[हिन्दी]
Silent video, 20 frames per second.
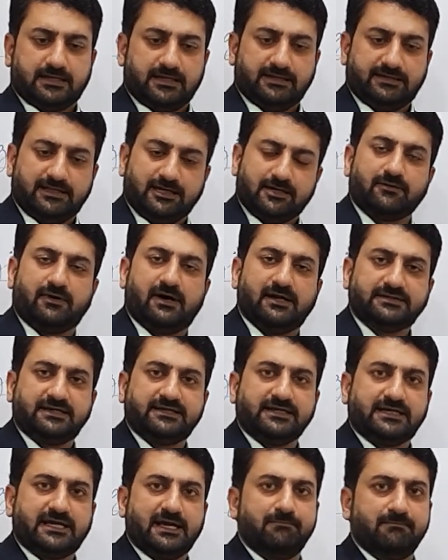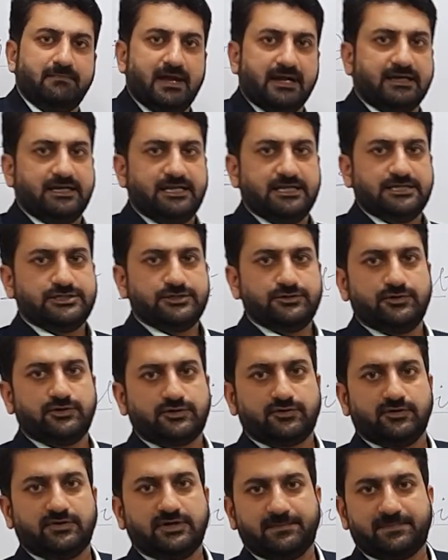किसी क्वांटिटी के मैग्नीट्यूड
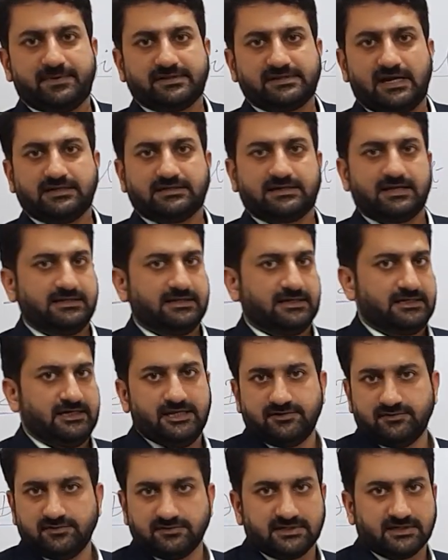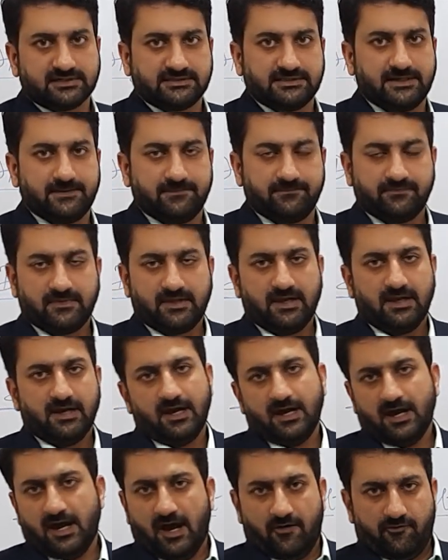को रिप्रेजेंट करने के लिए यूज़ करते हैं
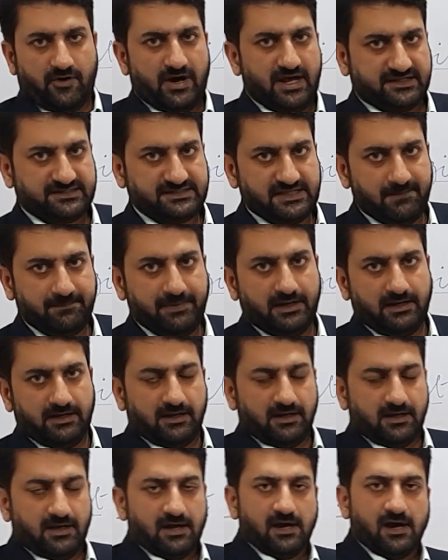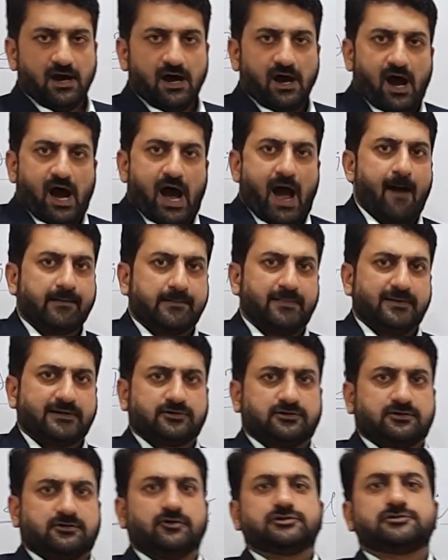फॉर एग्ज़ाम्पल आपके
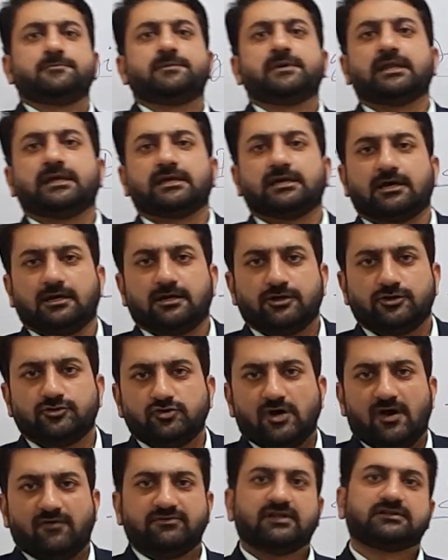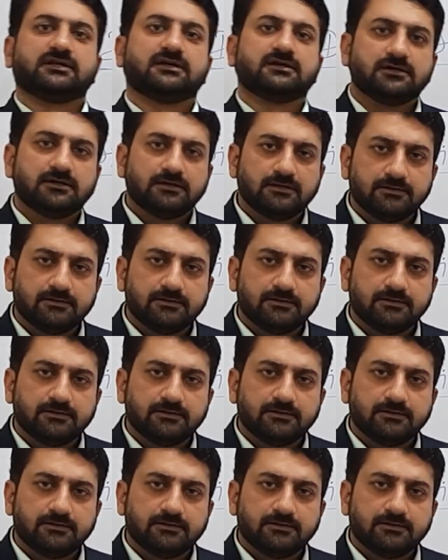पास कुछ भी नहीं है यू हैव नथिंग